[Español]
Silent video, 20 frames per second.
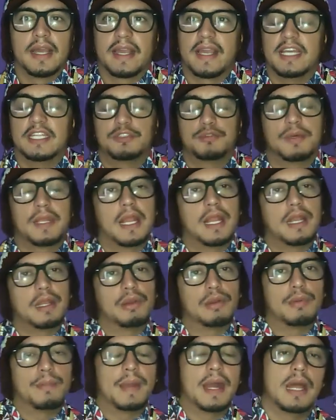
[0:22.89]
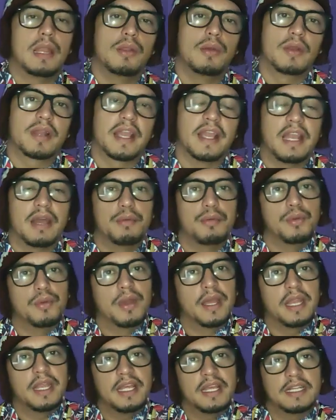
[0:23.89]
Que eso era algo malo, que la
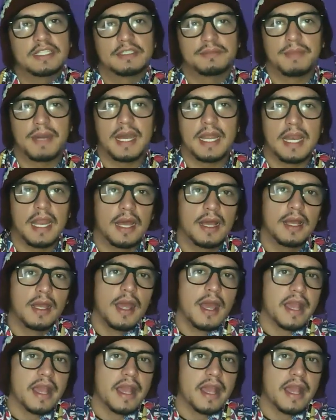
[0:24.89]
brujería es mala,